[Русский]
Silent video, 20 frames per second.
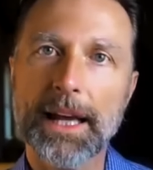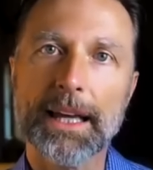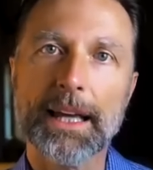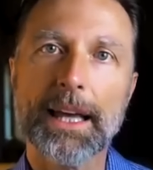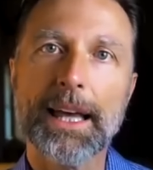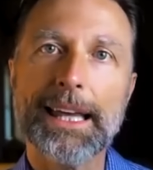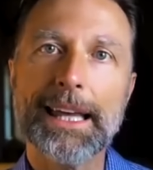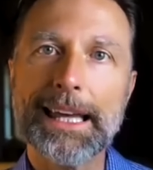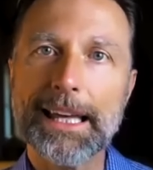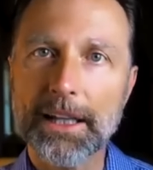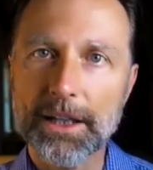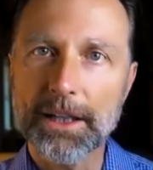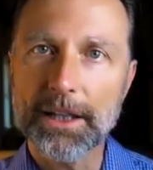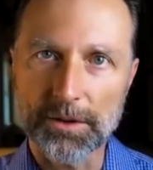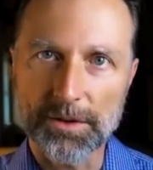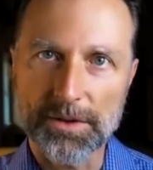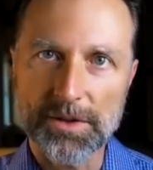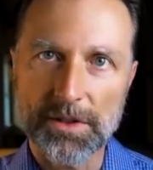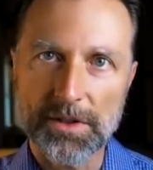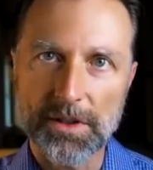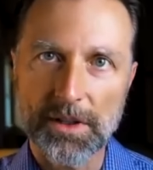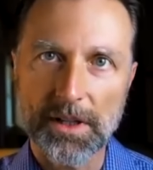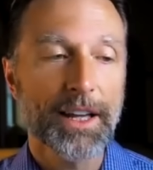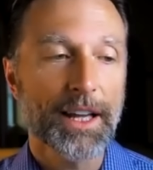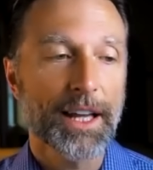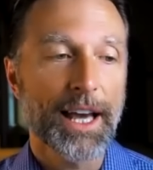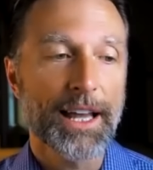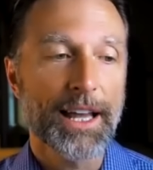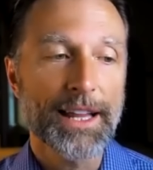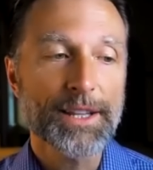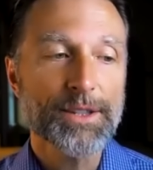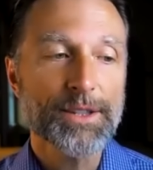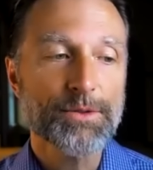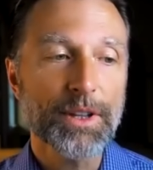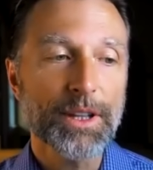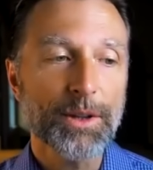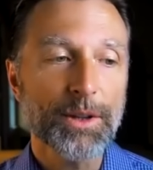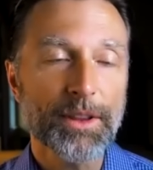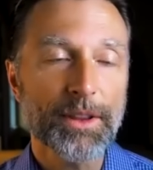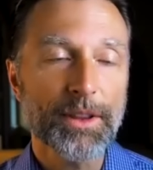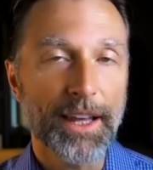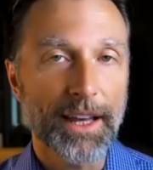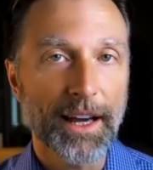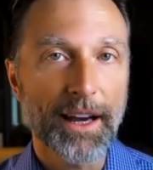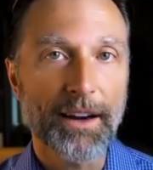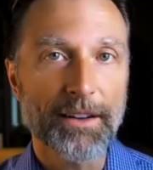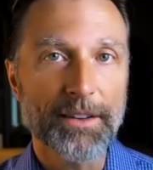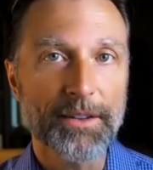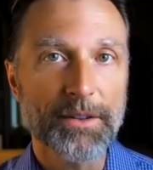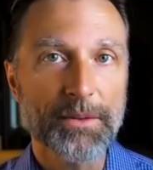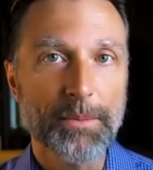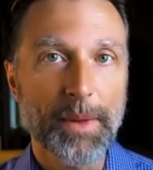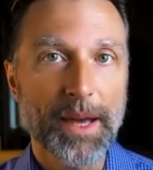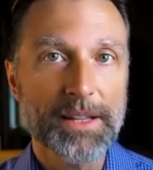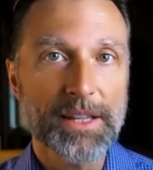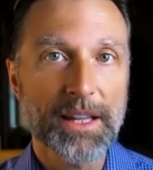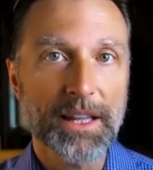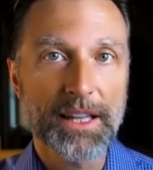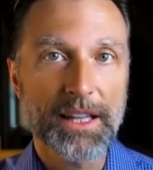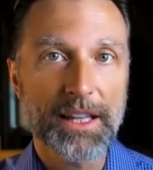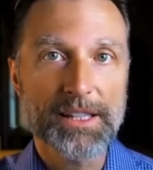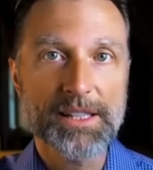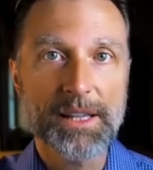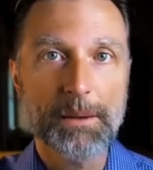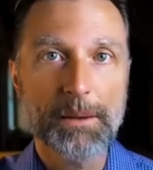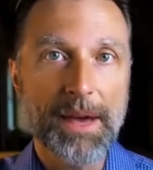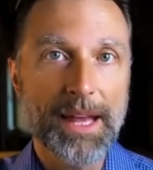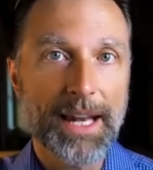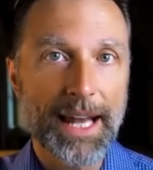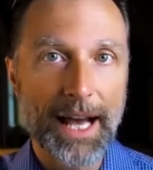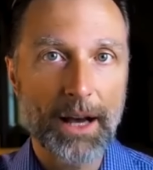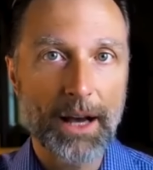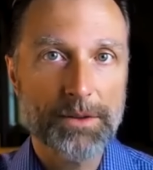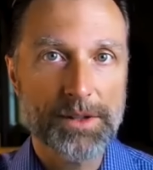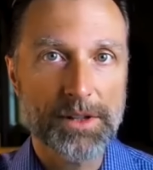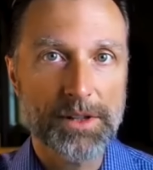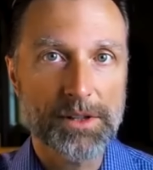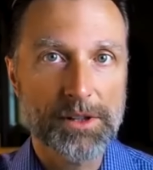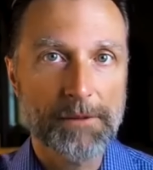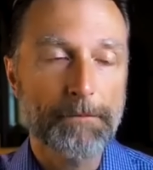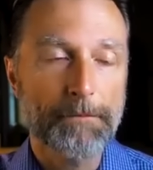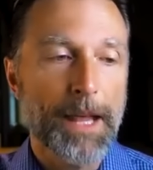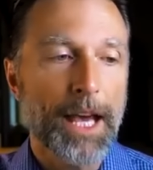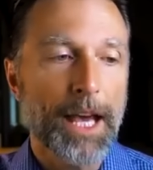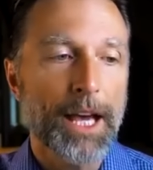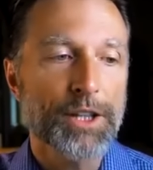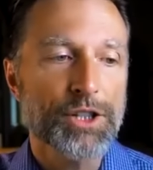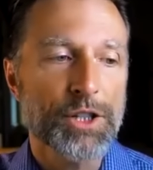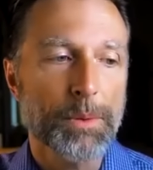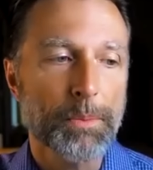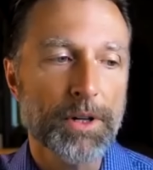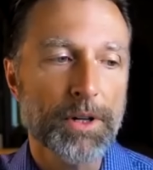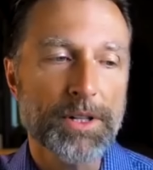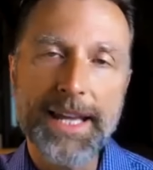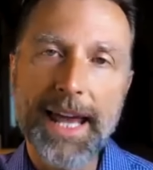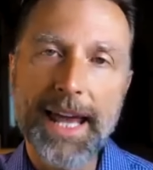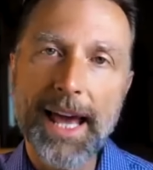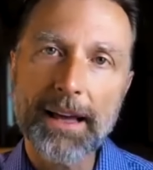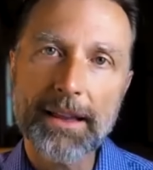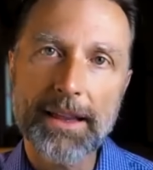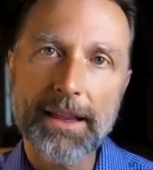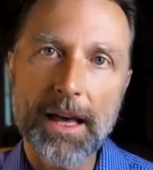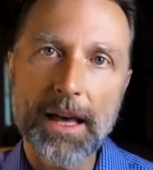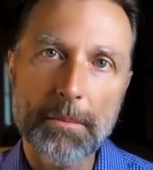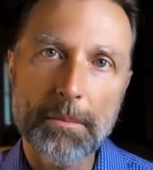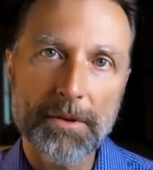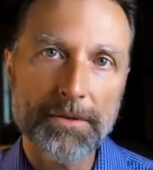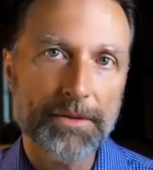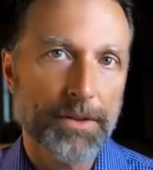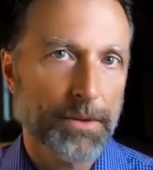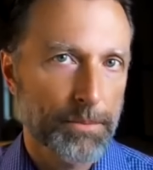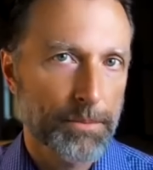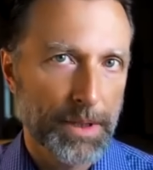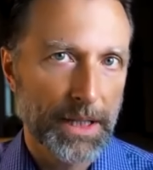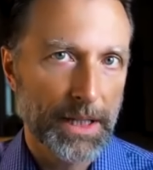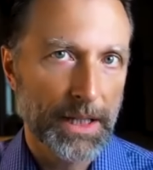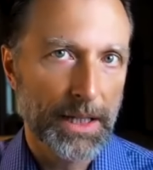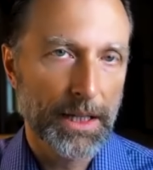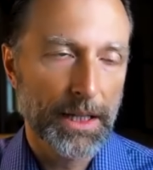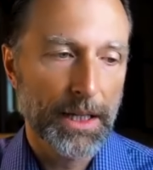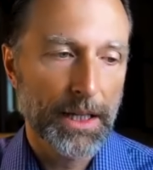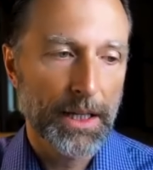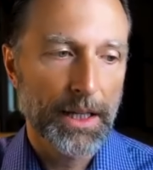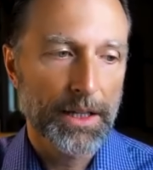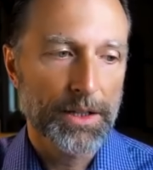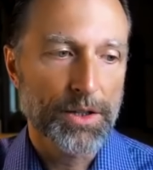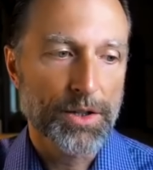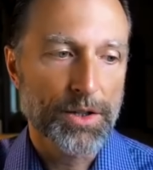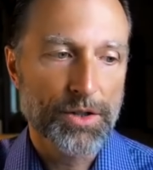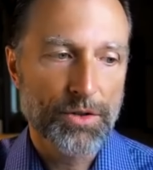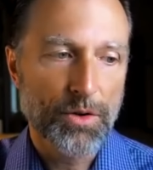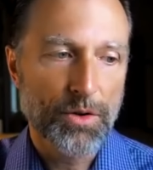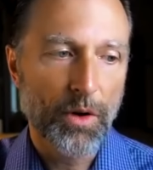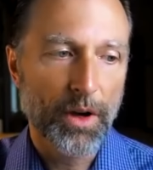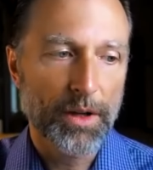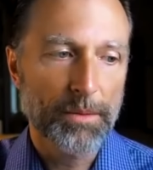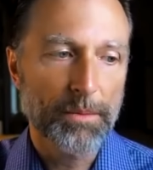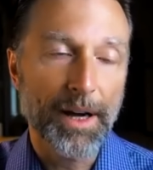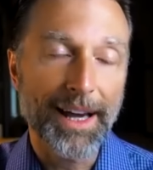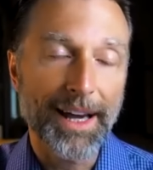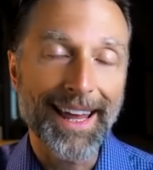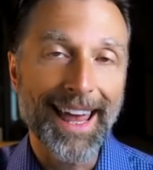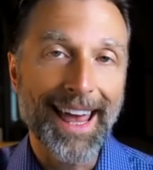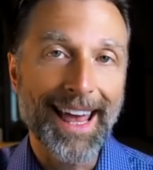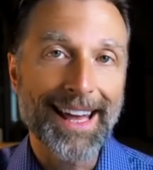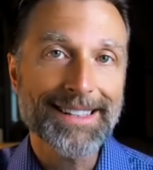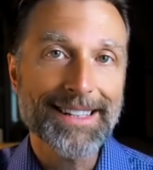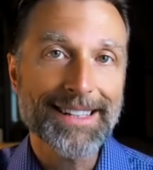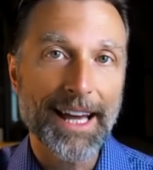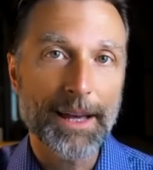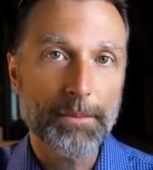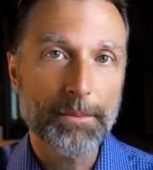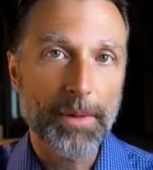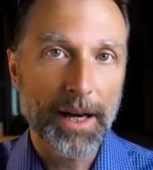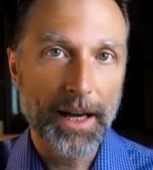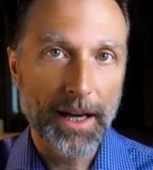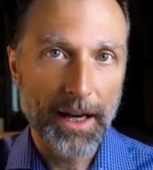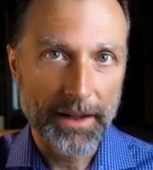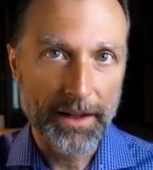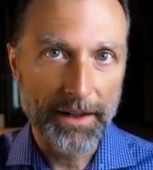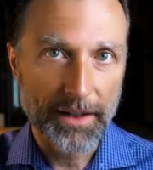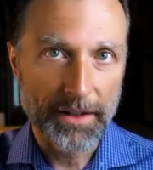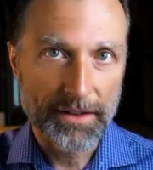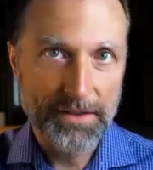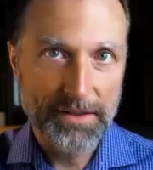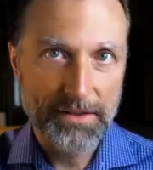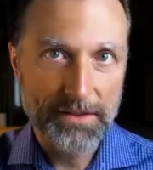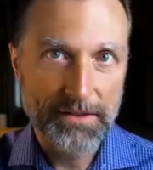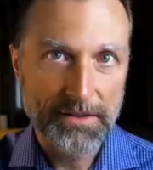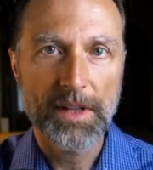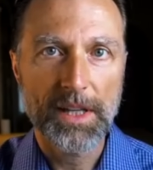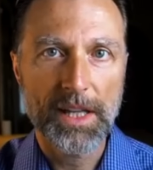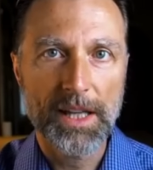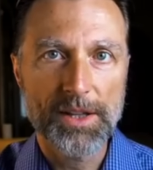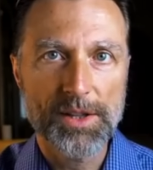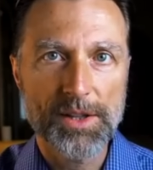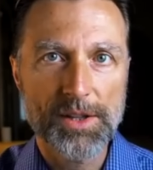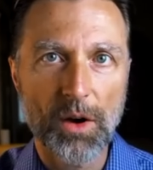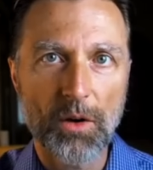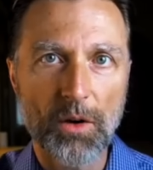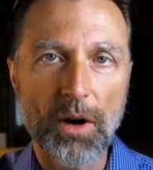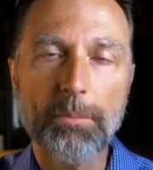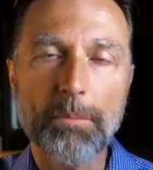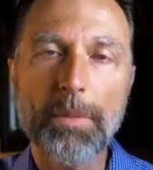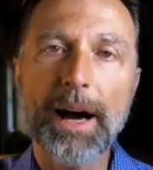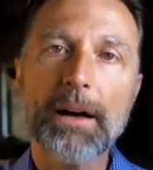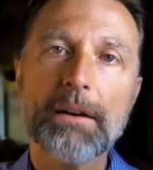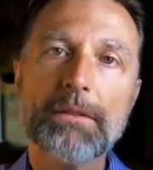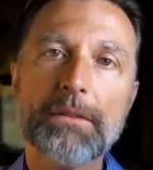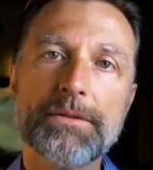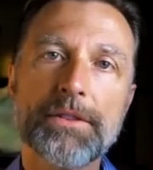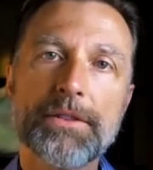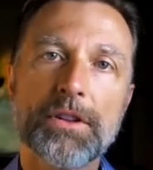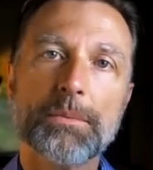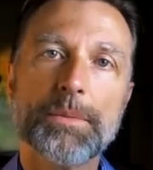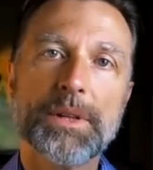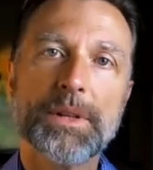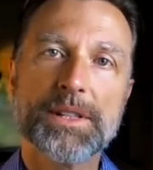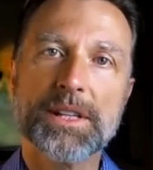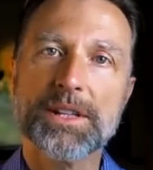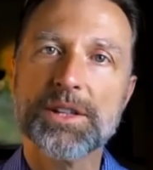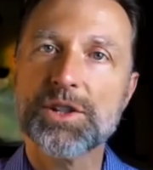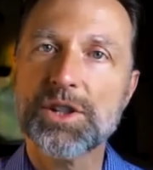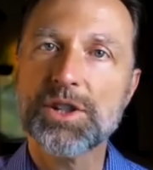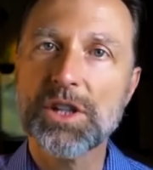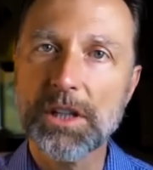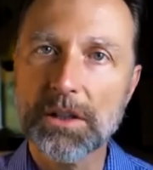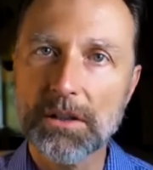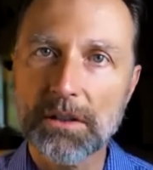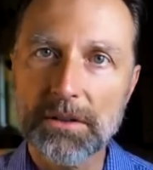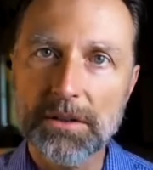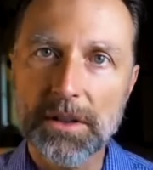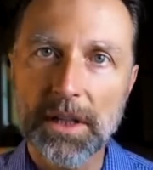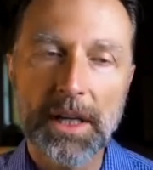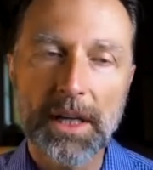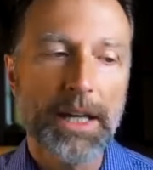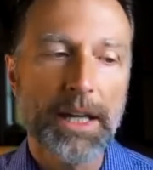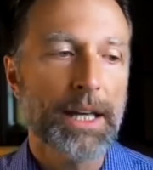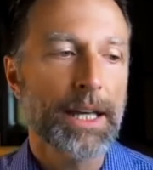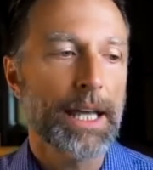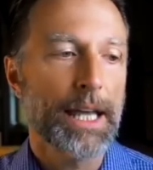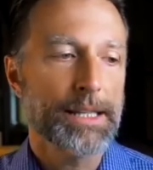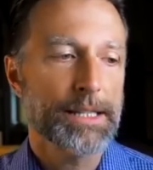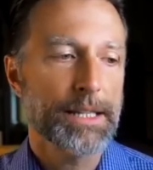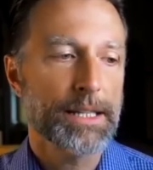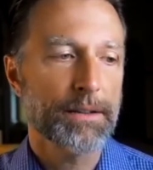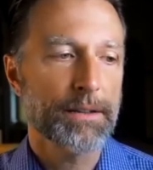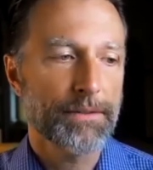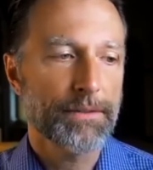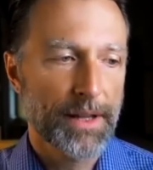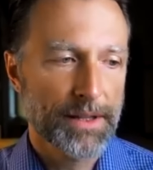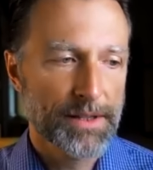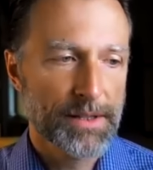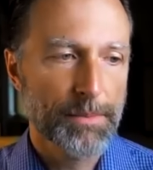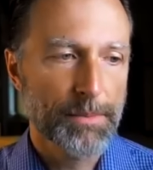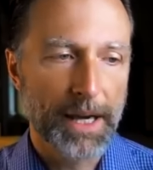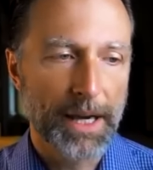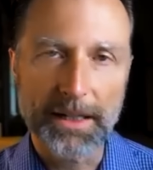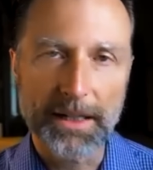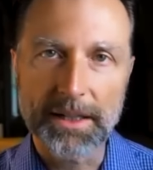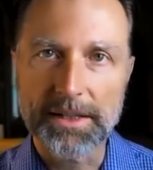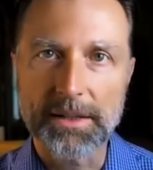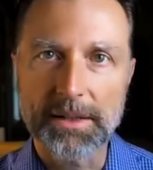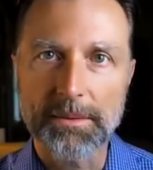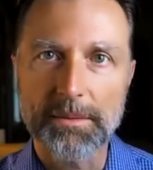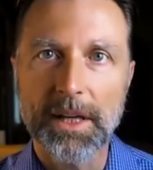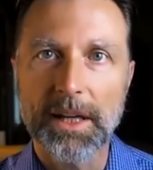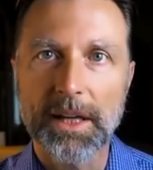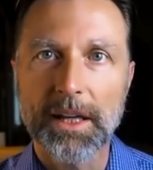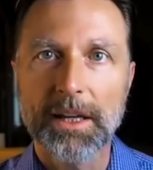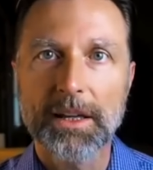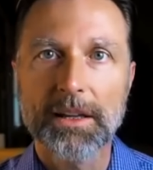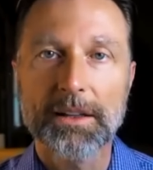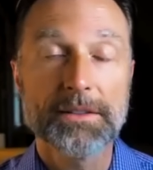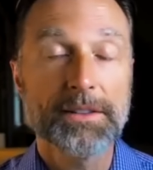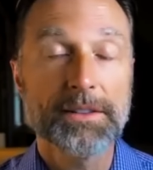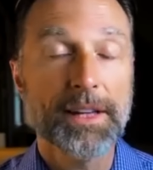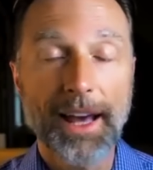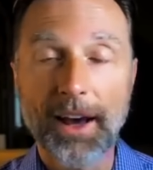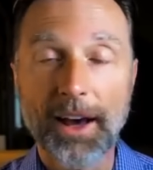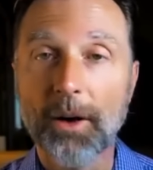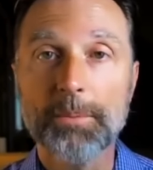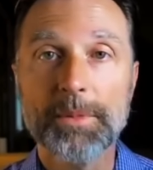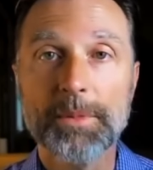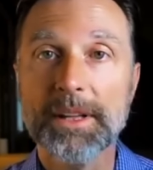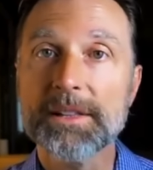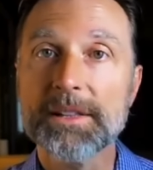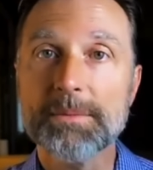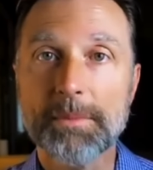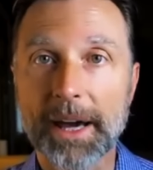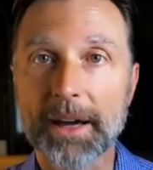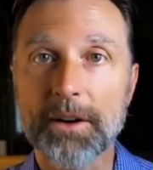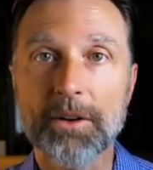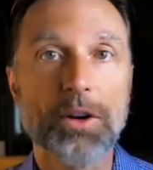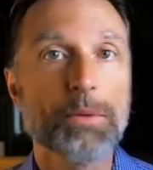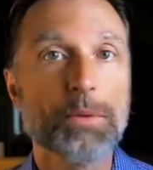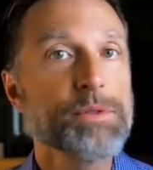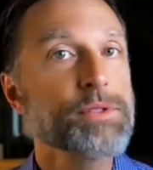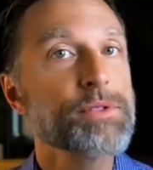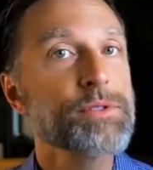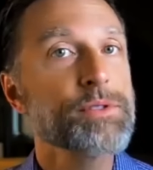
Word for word: домиках. Именно так, это своего рода домики, которые защищают микробы от разрушения антибиотиками. То есть биопленка — это щит, панцирь, помогающий микробам выжить.